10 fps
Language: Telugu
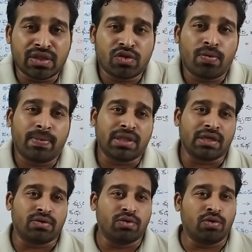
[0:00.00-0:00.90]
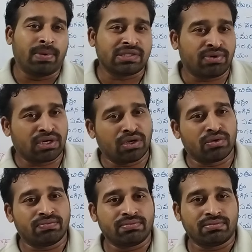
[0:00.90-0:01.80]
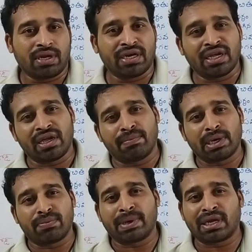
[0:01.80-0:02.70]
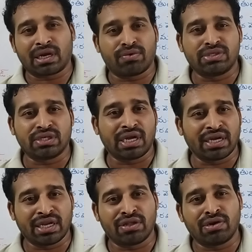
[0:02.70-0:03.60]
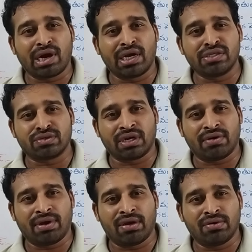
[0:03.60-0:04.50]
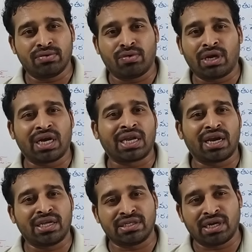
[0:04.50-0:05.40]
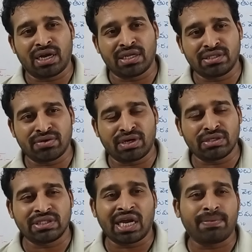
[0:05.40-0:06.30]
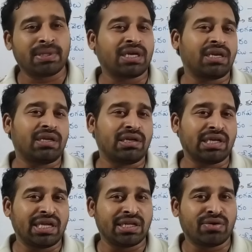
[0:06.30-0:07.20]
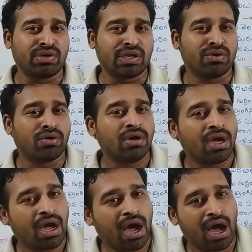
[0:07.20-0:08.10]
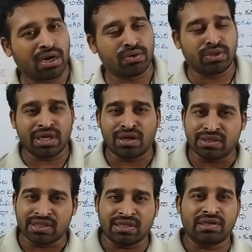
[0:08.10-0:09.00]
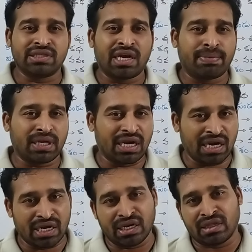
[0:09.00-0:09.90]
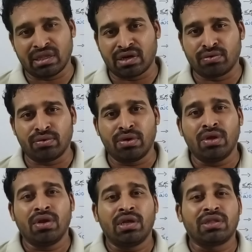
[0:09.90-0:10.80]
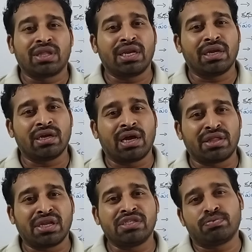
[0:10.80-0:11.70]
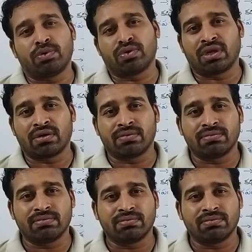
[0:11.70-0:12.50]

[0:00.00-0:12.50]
ఎంతోమంది డూడు బస్వన్నులు అంటే మన పండగలకు వచ్చే గంగిరెద్దులు ఆడించుకునే వాళ్ళు కోలాటాలు ఆడి ఆడించేవాళ్ళు జానపద కళలు ఏవైతే ఉన్నాయో ఆ నృత్యాలు చేసే జానపద కళలు అందరూ తరి అంతరించిపోతున్నారు